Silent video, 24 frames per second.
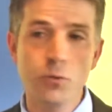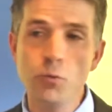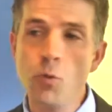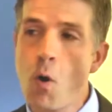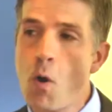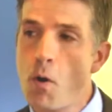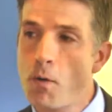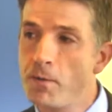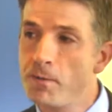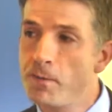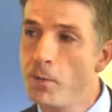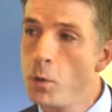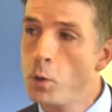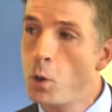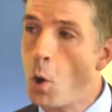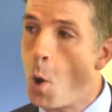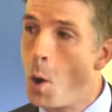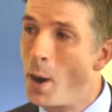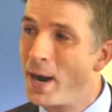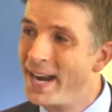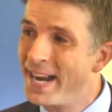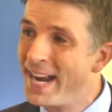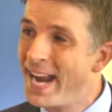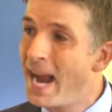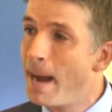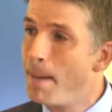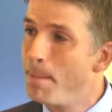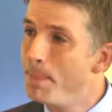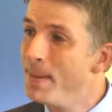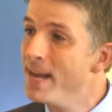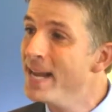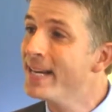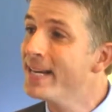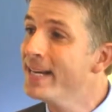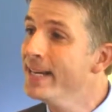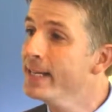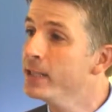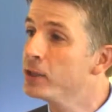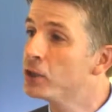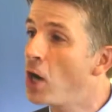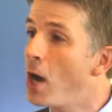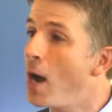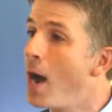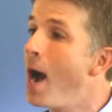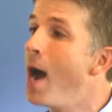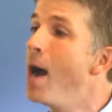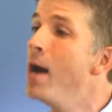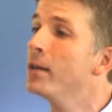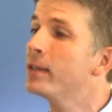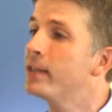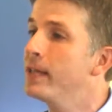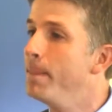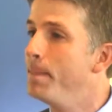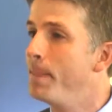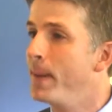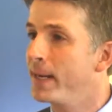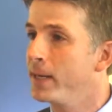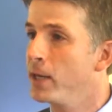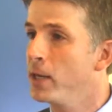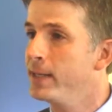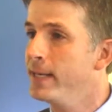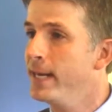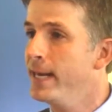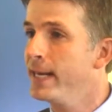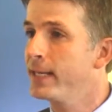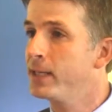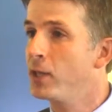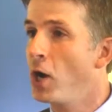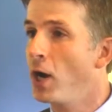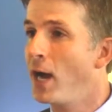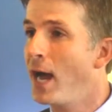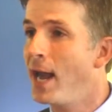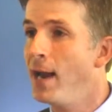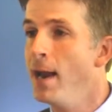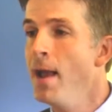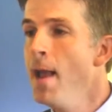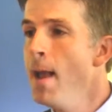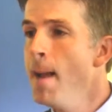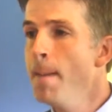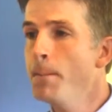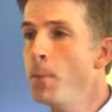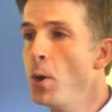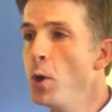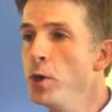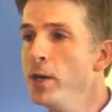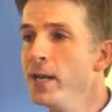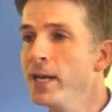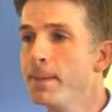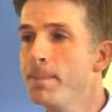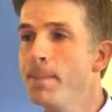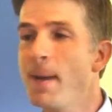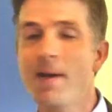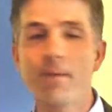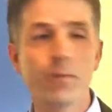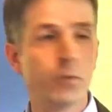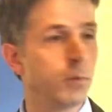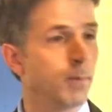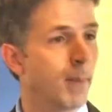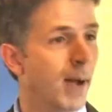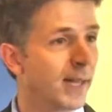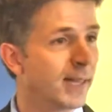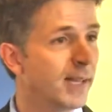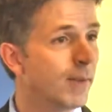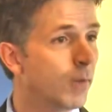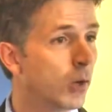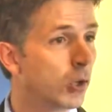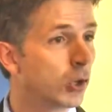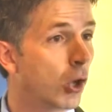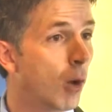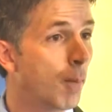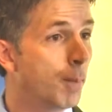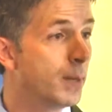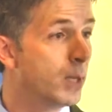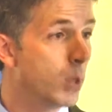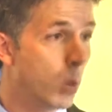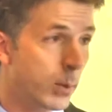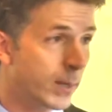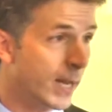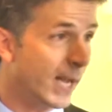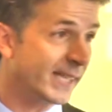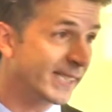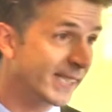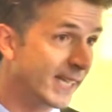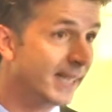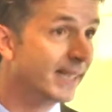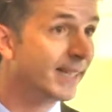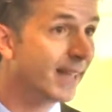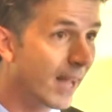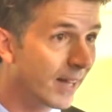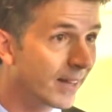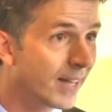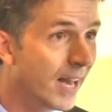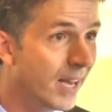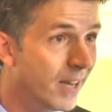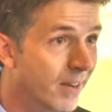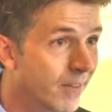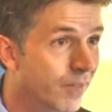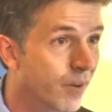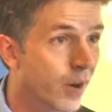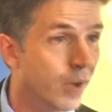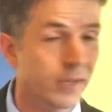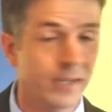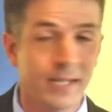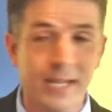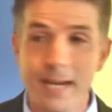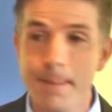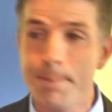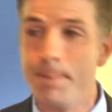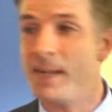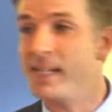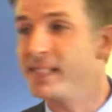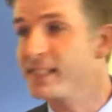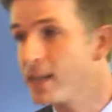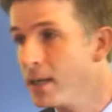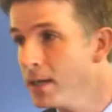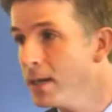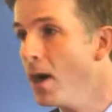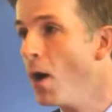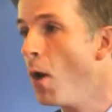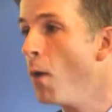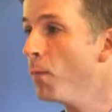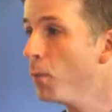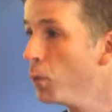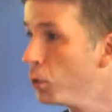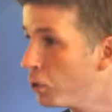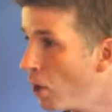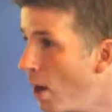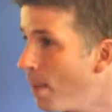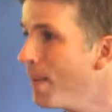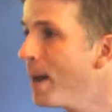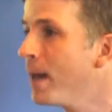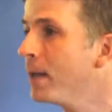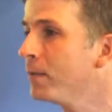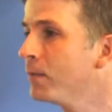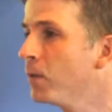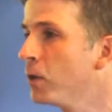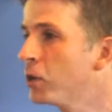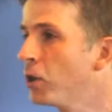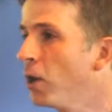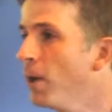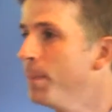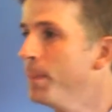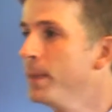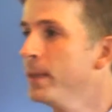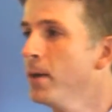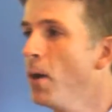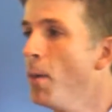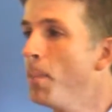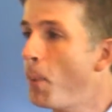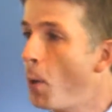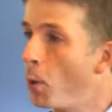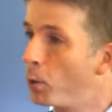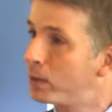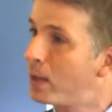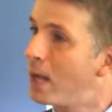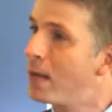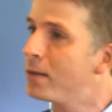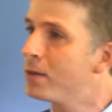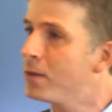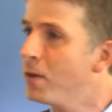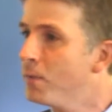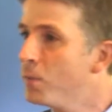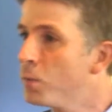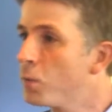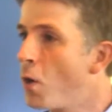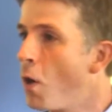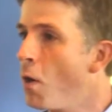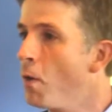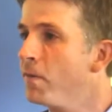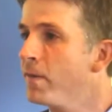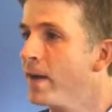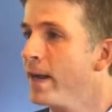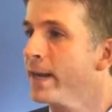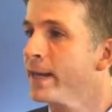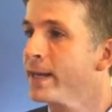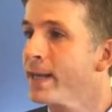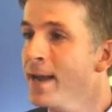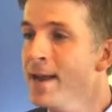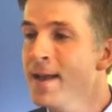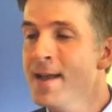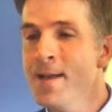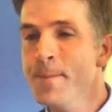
Nous, on veut qu'on réimplique les gens entre les périodes électorales. Pas uniquement vous demander votre opinion quand c'est le temps d'aller voter, parce que là, on vous le demande, votre opinion, puis on tente de vous convaincre.